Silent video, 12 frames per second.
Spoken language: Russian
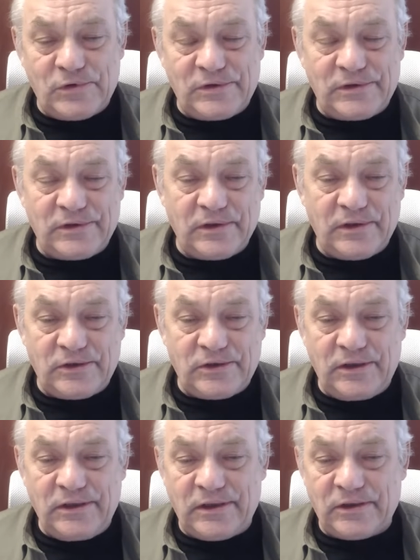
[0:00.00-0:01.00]
То есть э,
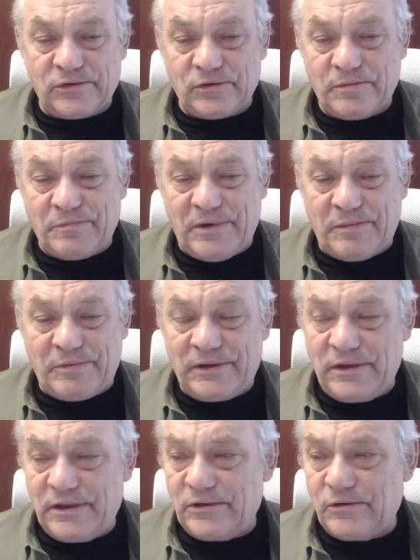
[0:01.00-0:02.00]
решения, которые по
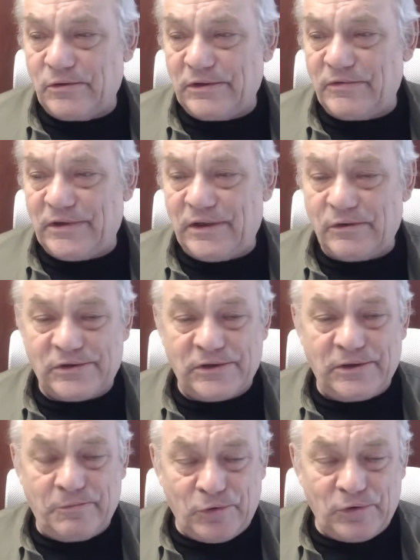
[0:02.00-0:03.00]
определению
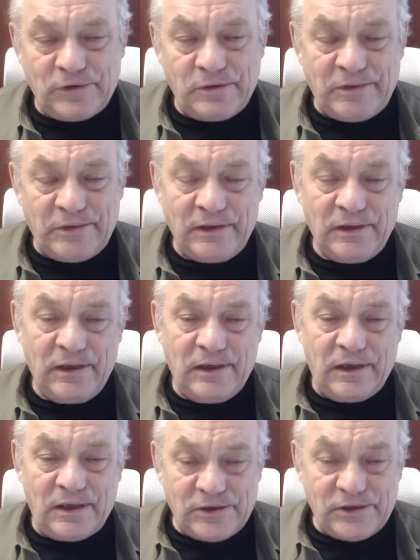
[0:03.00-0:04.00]
являются неполными,
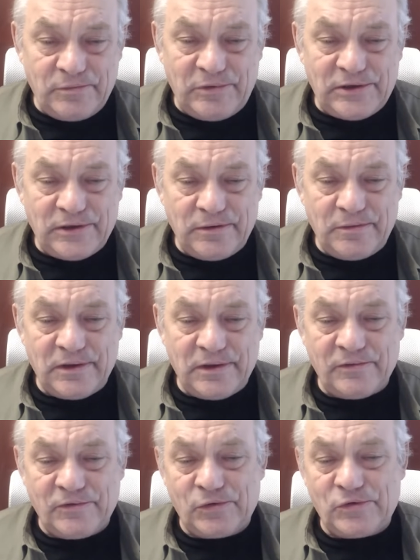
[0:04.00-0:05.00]

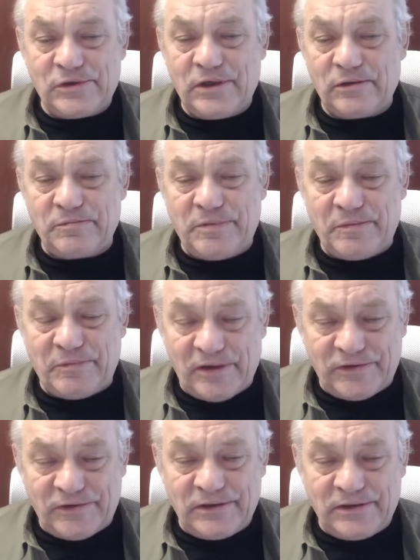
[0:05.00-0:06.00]
ошибочными, вынуждают
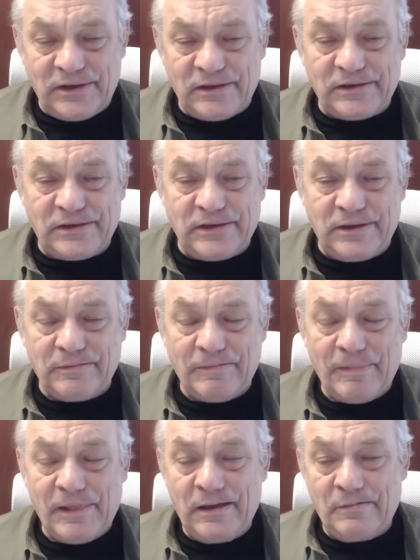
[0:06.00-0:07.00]
поправки делать к
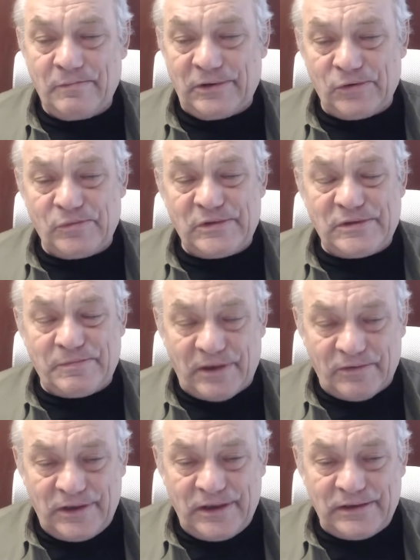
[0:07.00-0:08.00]
ним, потом
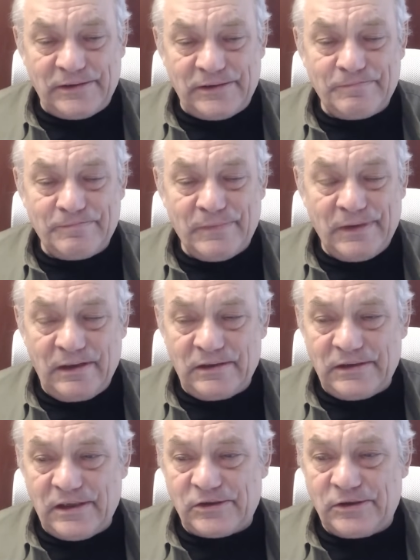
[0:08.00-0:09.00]
исправлять
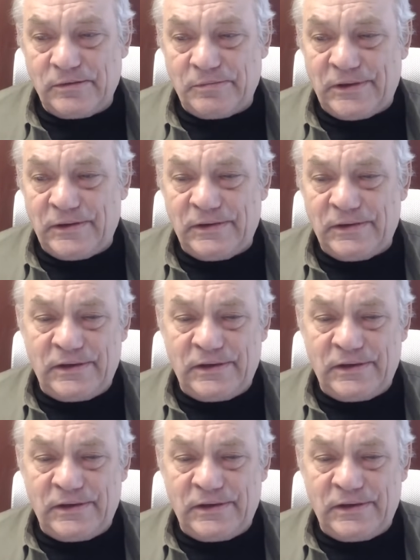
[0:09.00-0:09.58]
эти ошибки.